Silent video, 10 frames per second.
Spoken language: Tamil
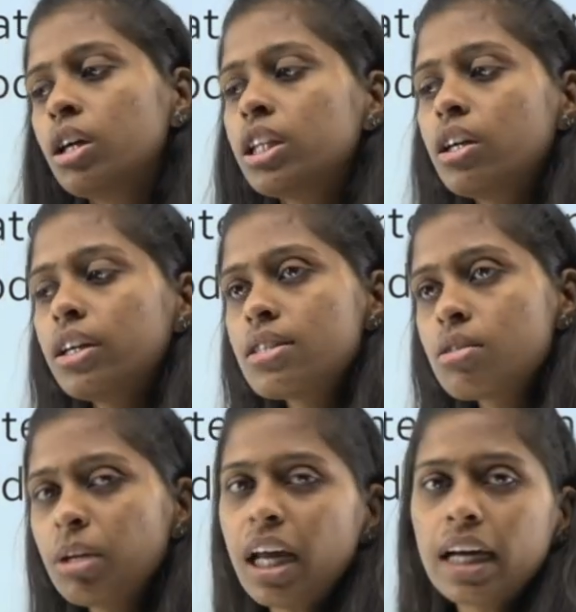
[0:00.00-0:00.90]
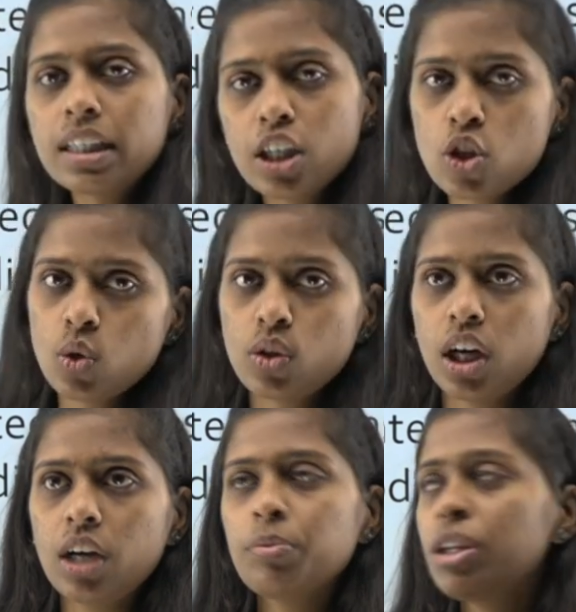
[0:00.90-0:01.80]
இந்த similarityன்னு
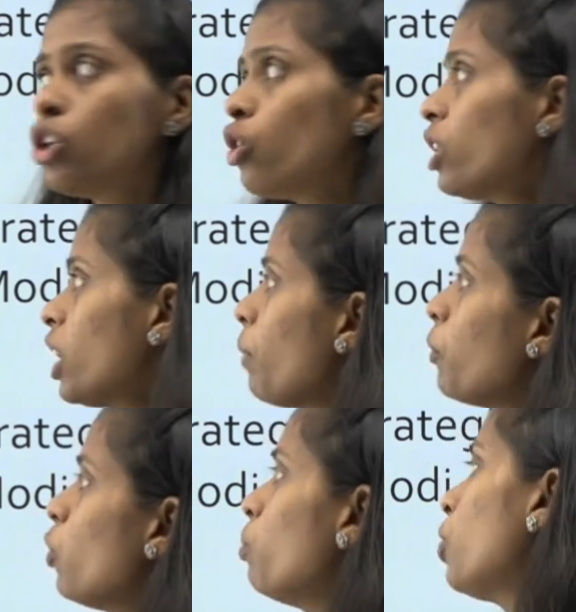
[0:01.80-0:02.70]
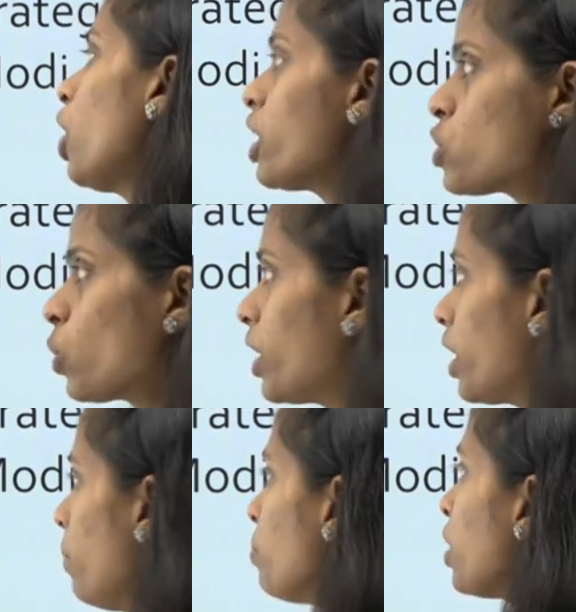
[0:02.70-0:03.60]
சொல்றாங்க. இதனோட நான் முன்னாடியே
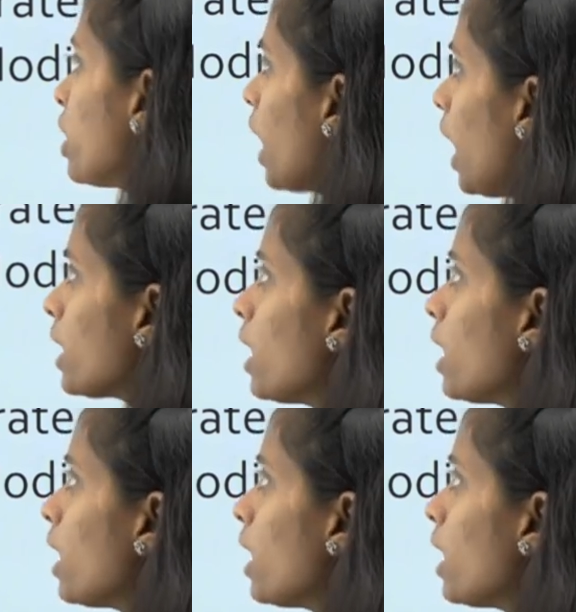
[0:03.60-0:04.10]
சொல்லிட்டேன். யார்